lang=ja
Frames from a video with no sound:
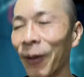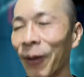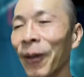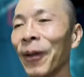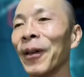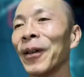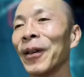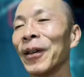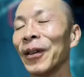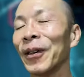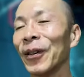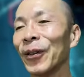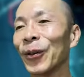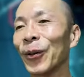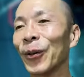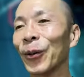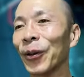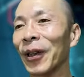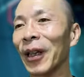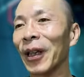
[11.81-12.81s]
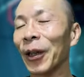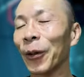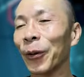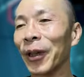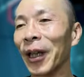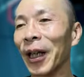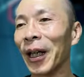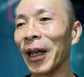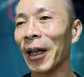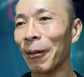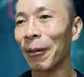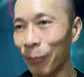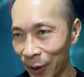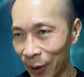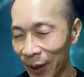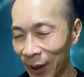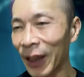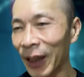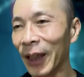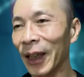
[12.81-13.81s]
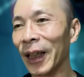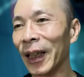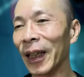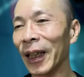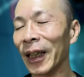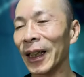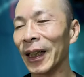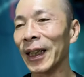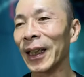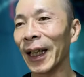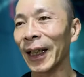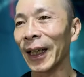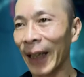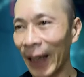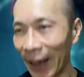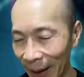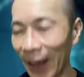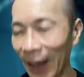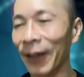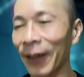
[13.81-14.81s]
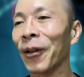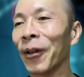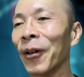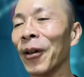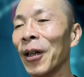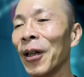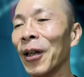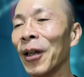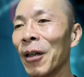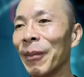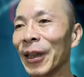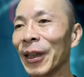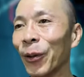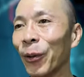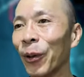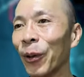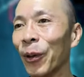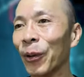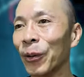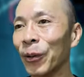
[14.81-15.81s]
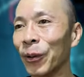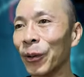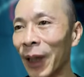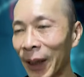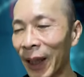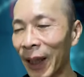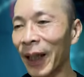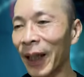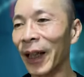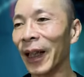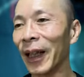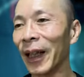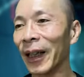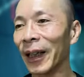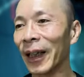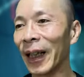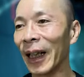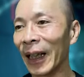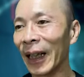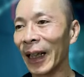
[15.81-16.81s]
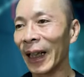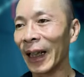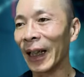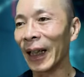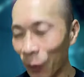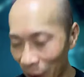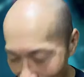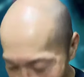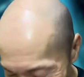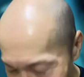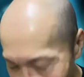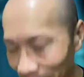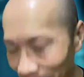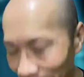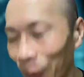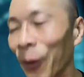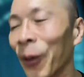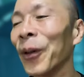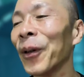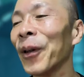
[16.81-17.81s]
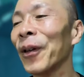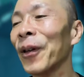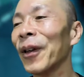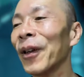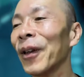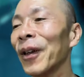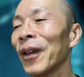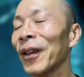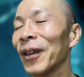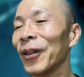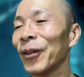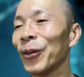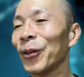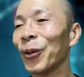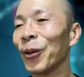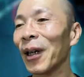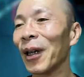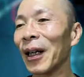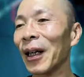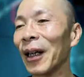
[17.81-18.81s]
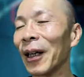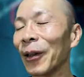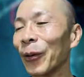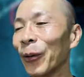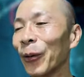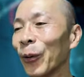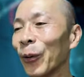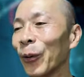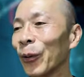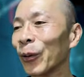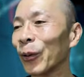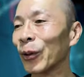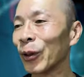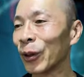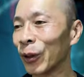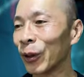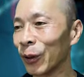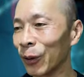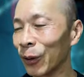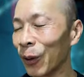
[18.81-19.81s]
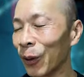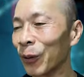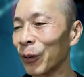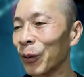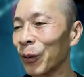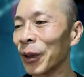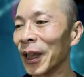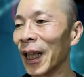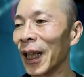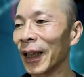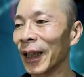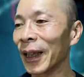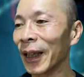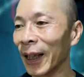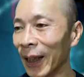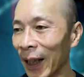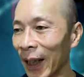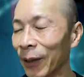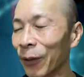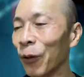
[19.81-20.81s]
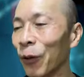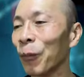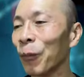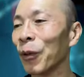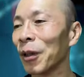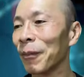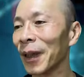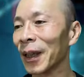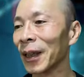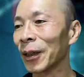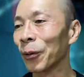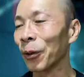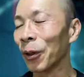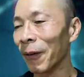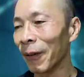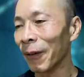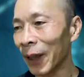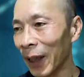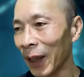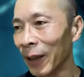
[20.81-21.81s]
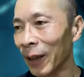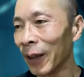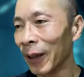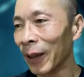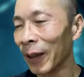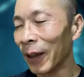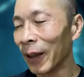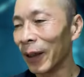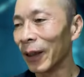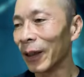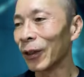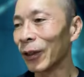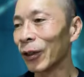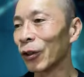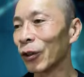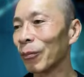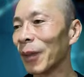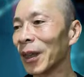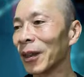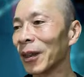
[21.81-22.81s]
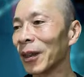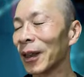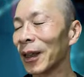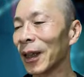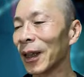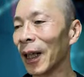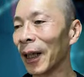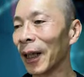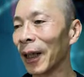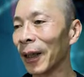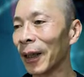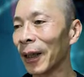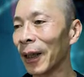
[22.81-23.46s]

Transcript: ということで、4年半ぶりに利下げ転換。まあ、それを受けて、えー、出直りましたというのが、この週の動きだったなと思います。とりわけ、えー、週末にかけ